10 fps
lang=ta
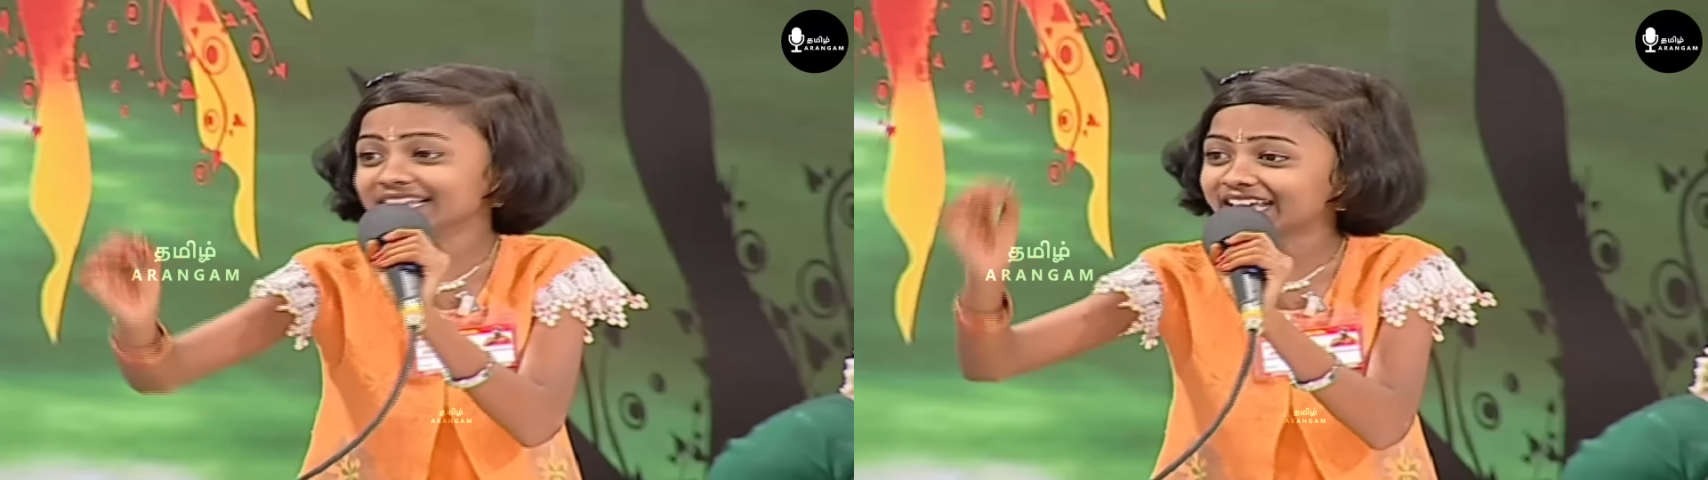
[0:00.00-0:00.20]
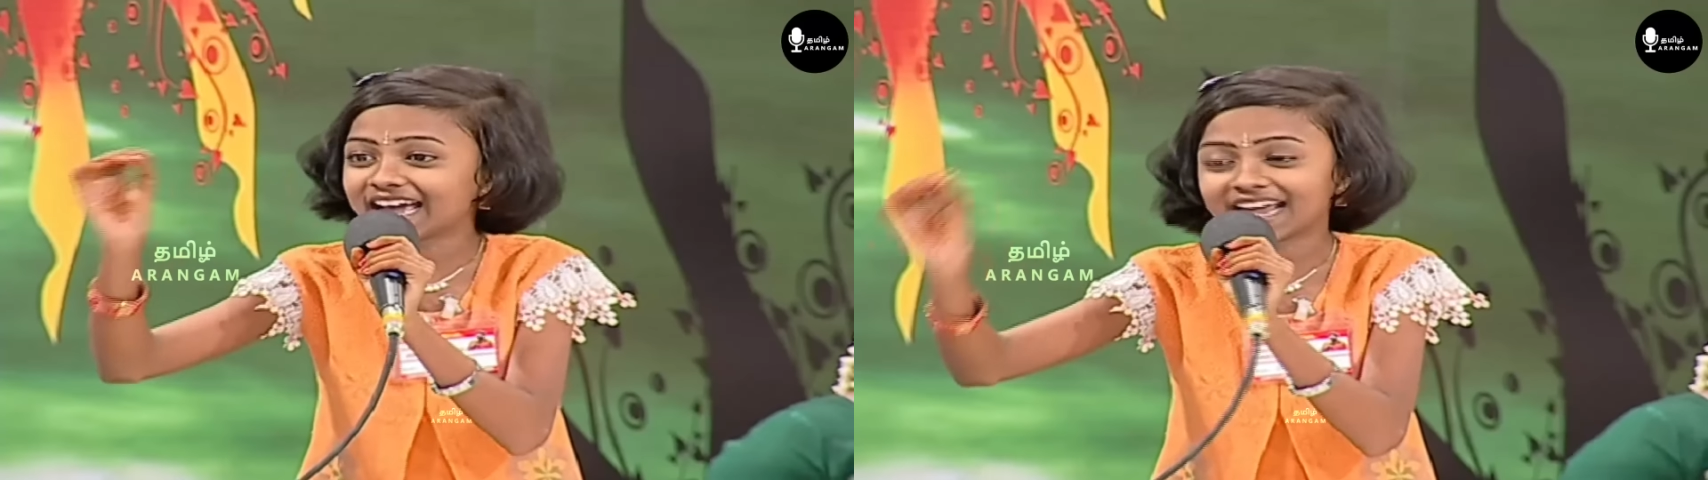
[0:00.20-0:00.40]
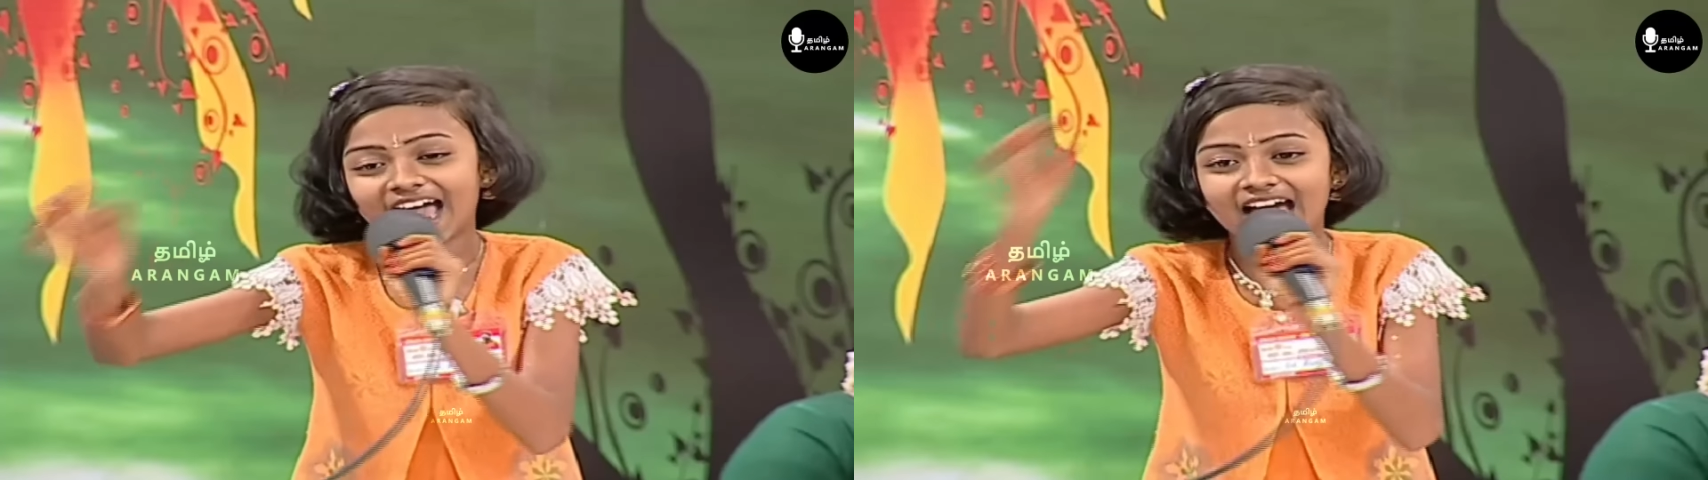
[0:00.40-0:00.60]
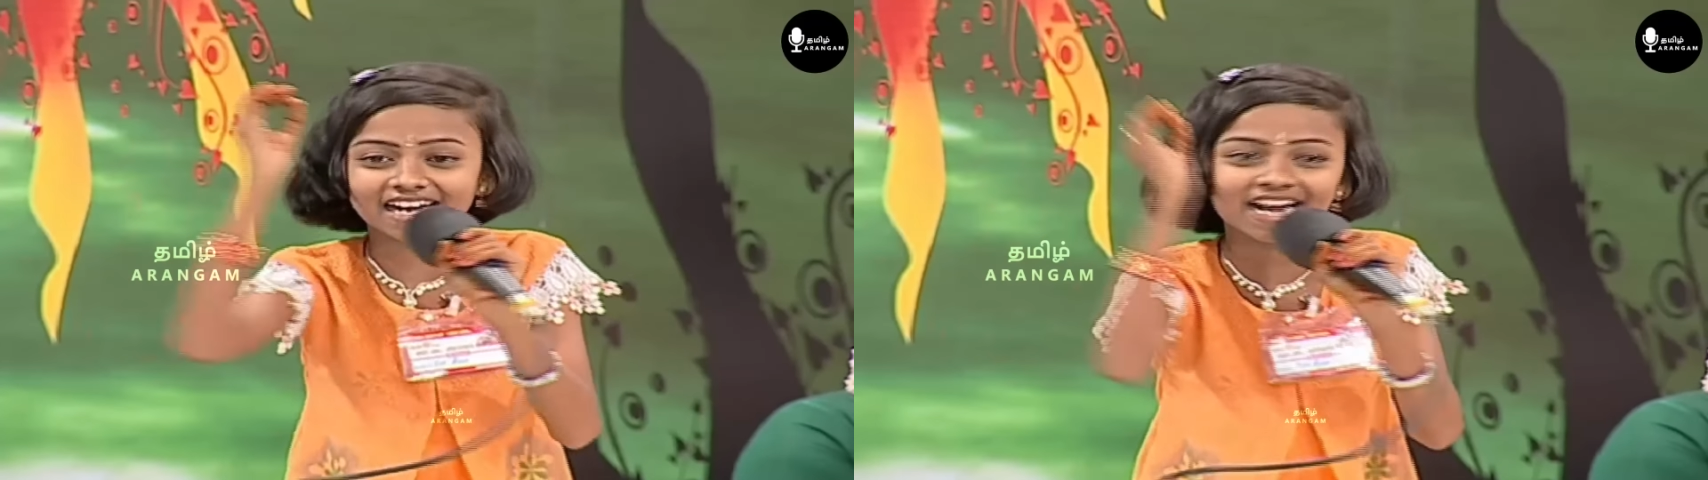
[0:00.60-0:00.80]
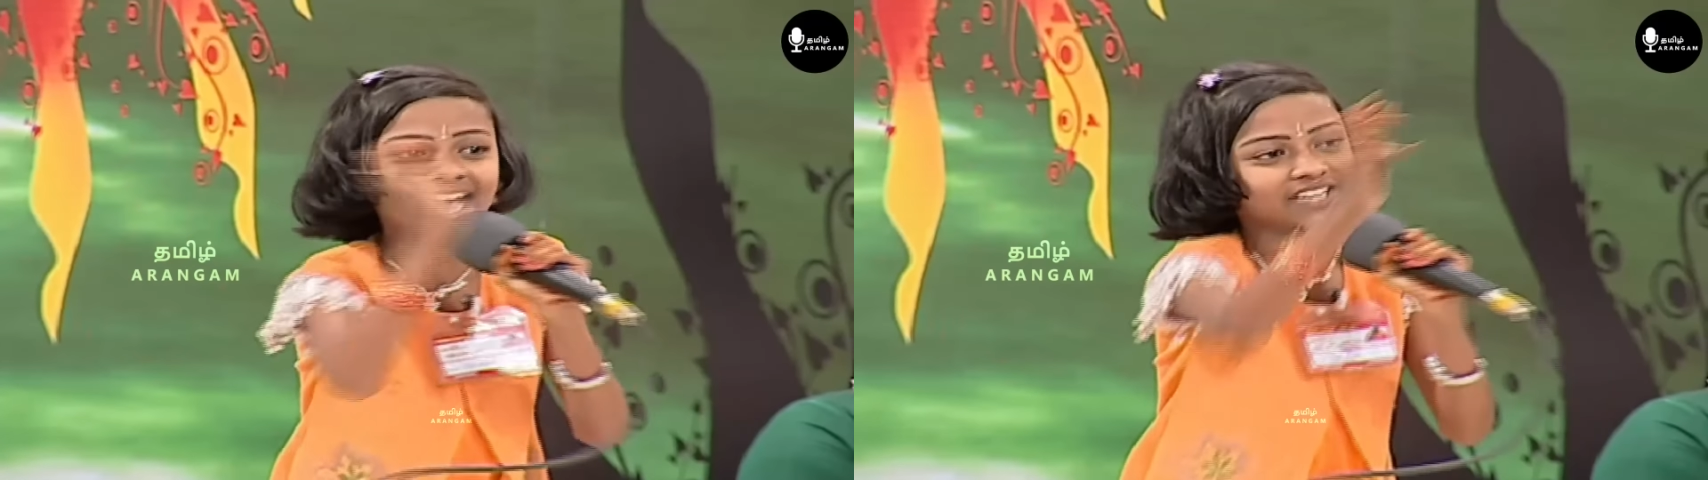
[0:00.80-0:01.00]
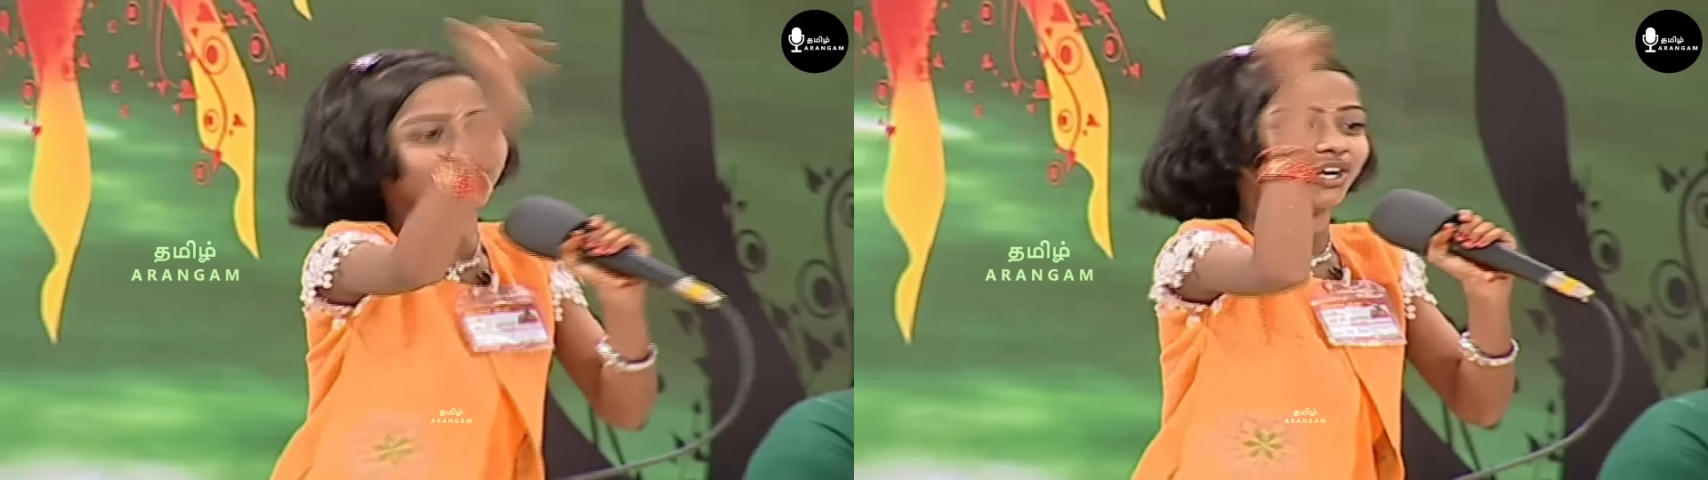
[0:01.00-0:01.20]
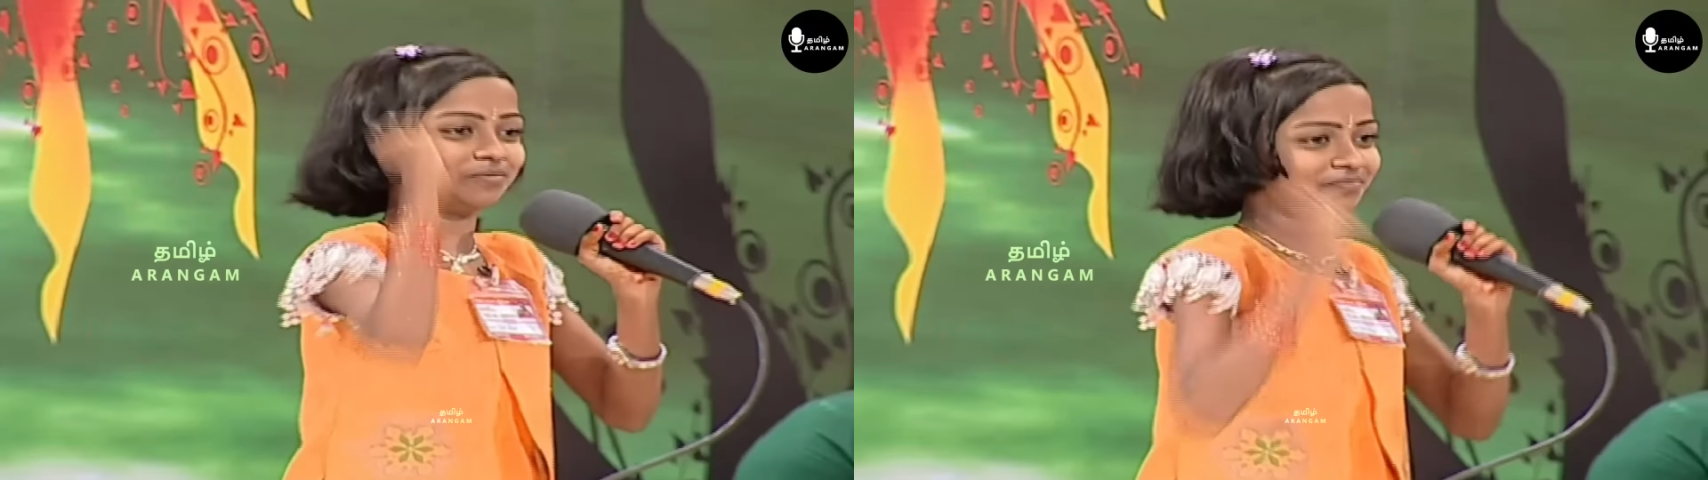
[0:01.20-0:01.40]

கேட்குறாருன்னு அர்த்தம்